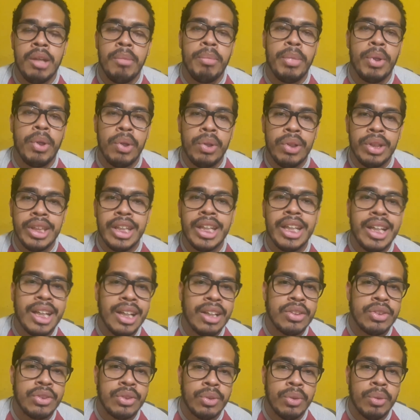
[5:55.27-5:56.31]
Pero en este
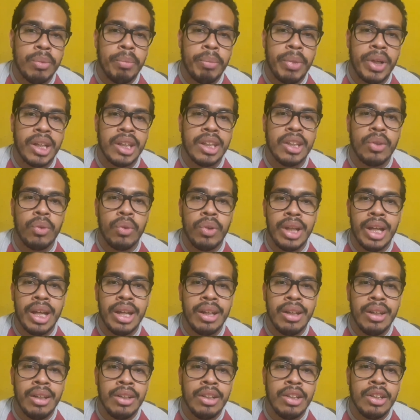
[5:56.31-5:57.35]
caso
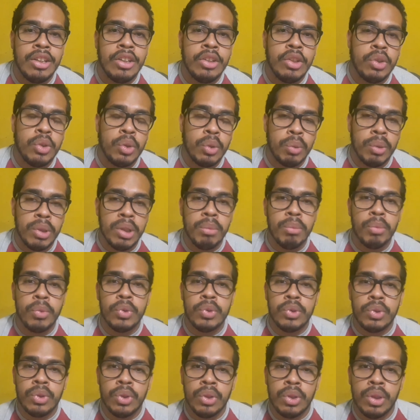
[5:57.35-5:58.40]
particular
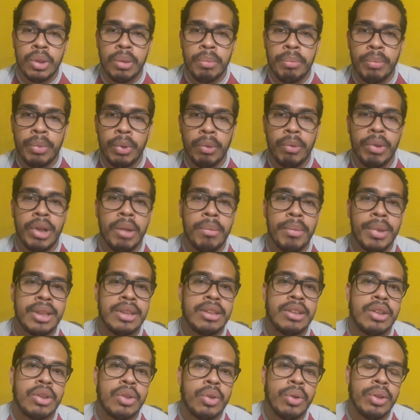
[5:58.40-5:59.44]
tuvimos problemas
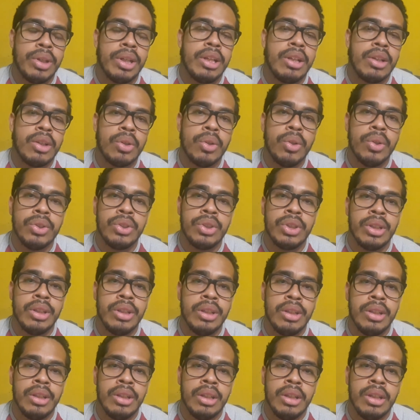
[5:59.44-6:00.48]
con el coche
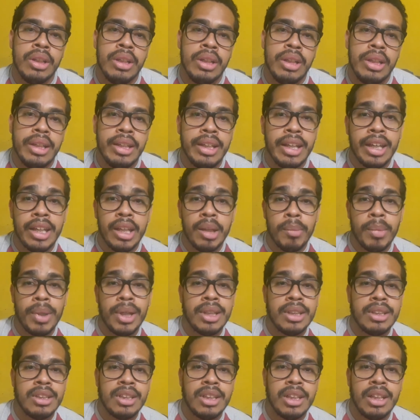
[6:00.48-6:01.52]
y
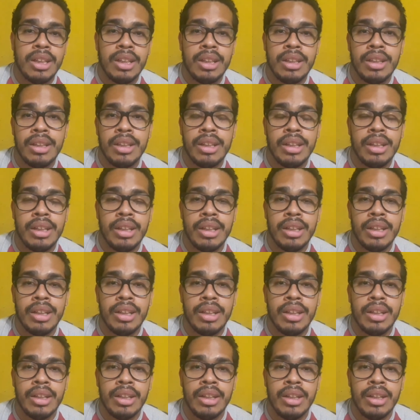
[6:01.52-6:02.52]
además este,